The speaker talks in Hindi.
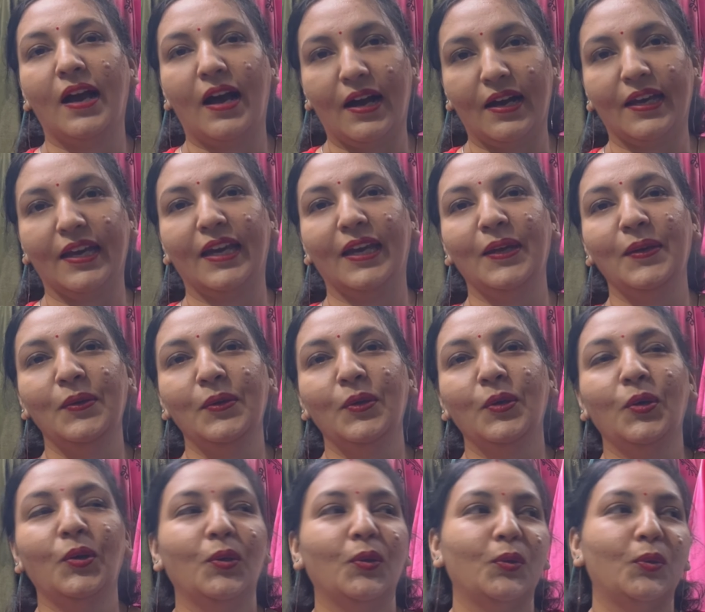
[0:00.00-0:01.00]
आगे
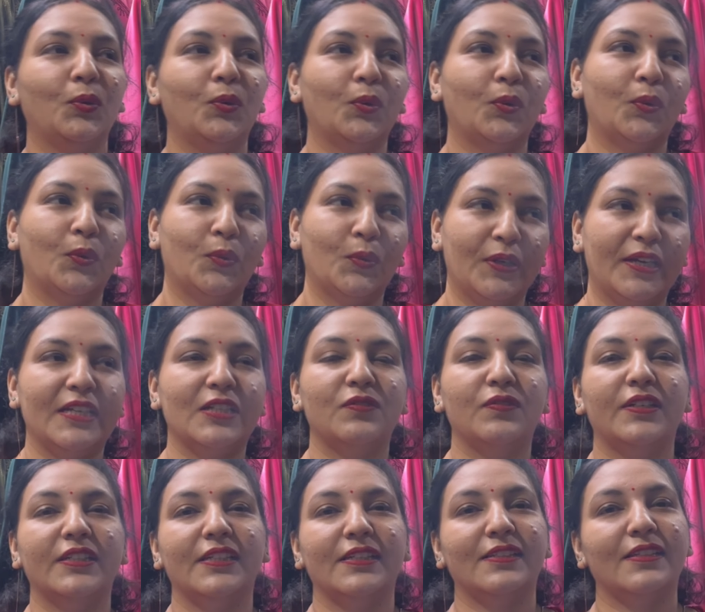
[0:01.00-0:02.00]
तो so, इस
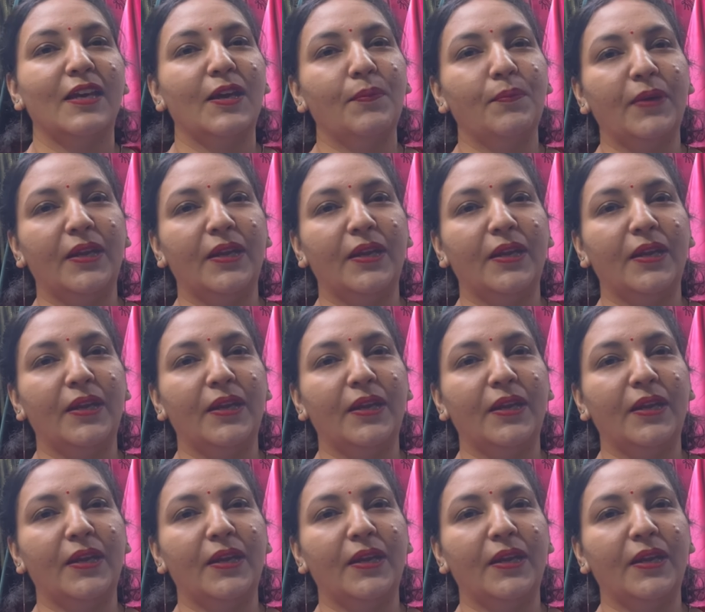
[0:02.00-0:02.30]
वजह से